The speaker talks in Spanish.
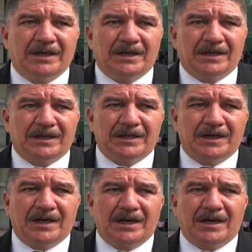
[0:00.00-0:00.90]
El
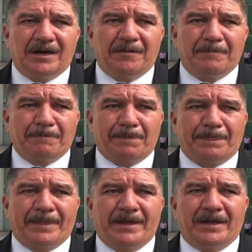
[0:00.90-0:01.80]
día mm,
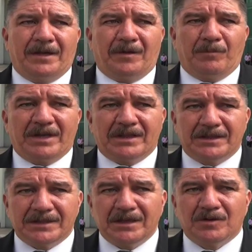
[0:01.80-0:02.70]

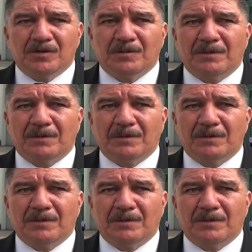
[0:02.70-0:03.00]
25